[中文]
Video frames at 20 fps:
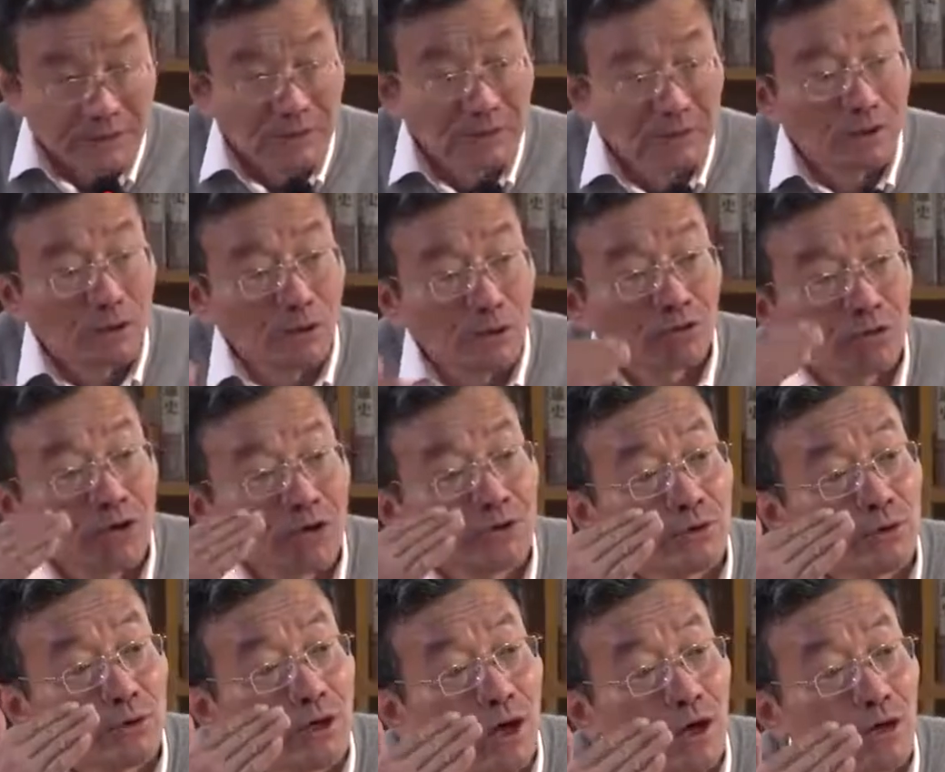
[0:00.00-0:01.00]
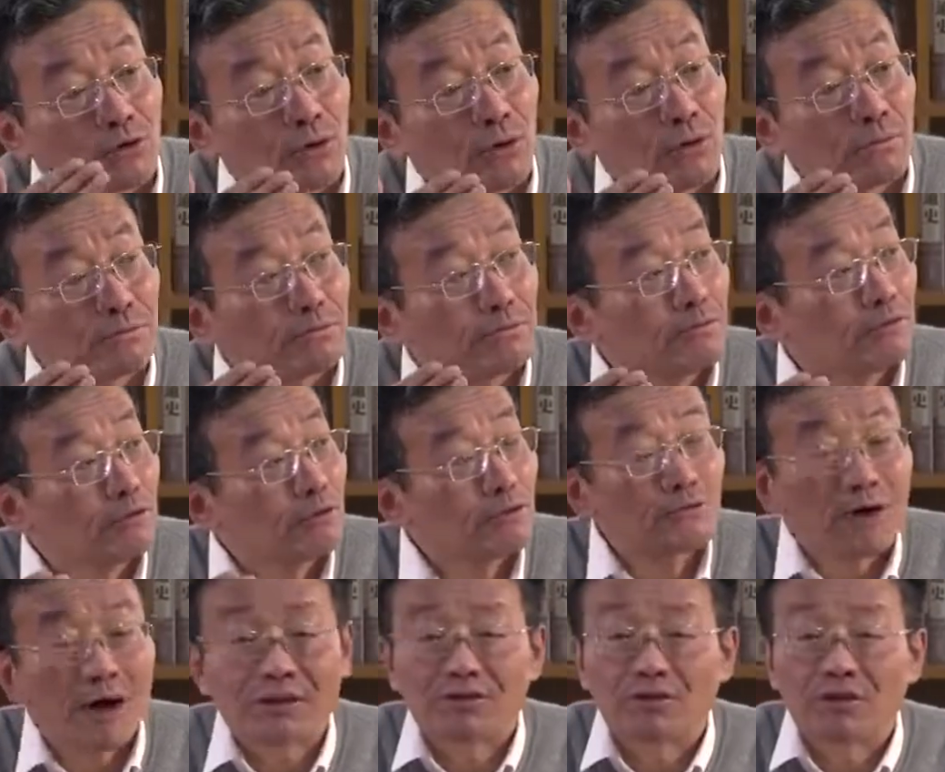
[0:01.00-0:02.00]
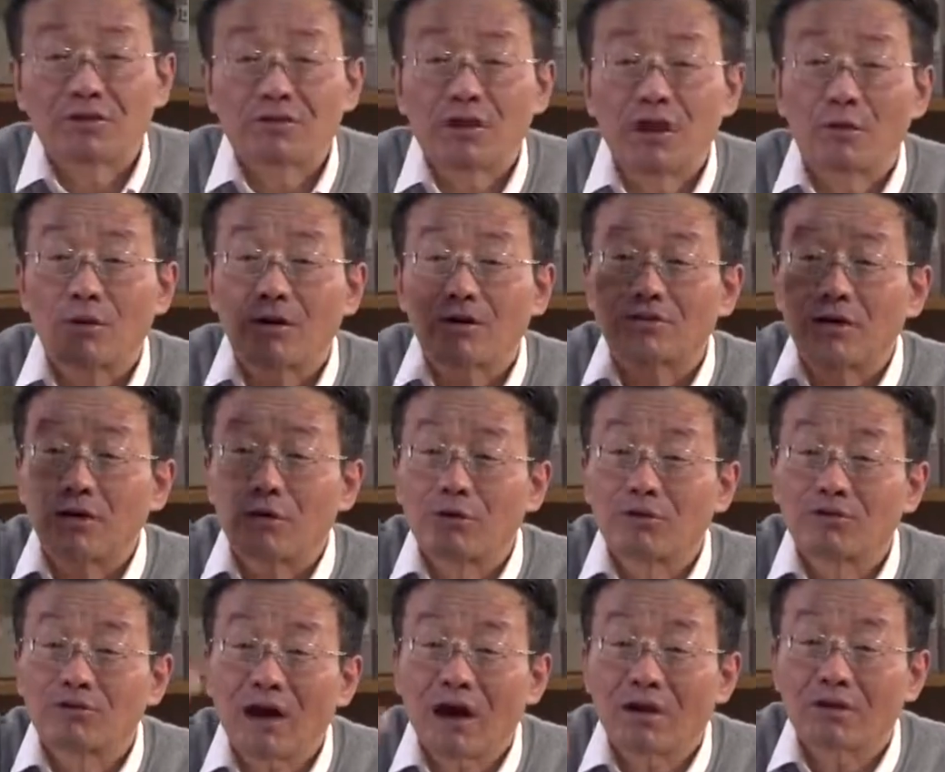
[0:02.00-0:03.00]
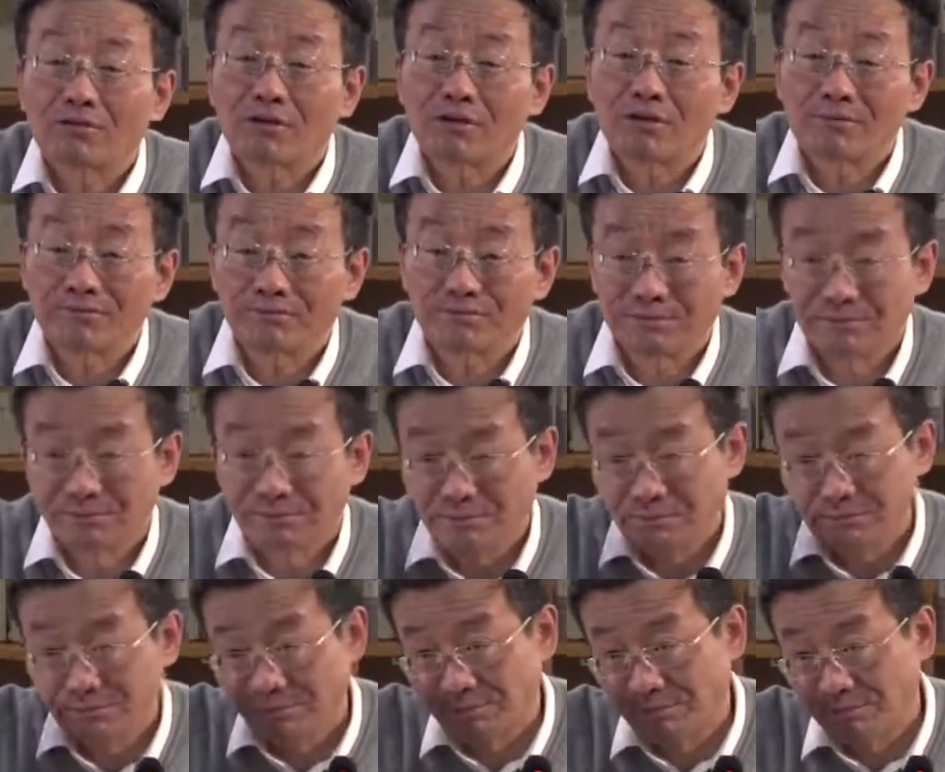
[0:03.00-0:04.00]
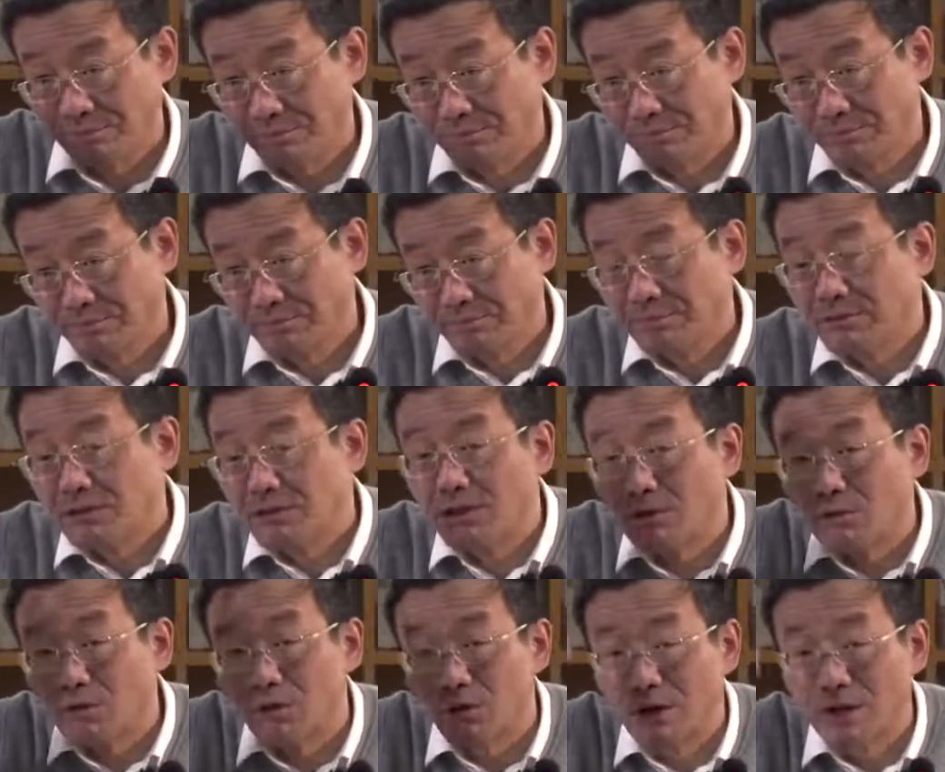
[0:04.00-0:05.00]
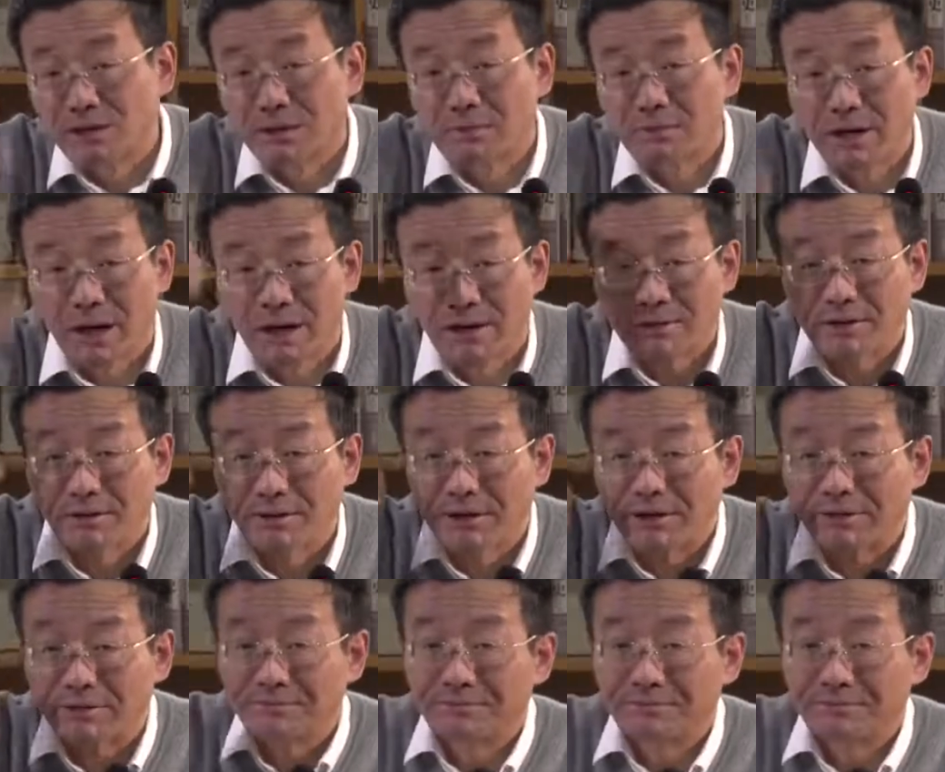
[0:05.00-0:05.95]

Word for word: 由于剩余劳动无法实现为剩余价值，结果会怎么样？各位，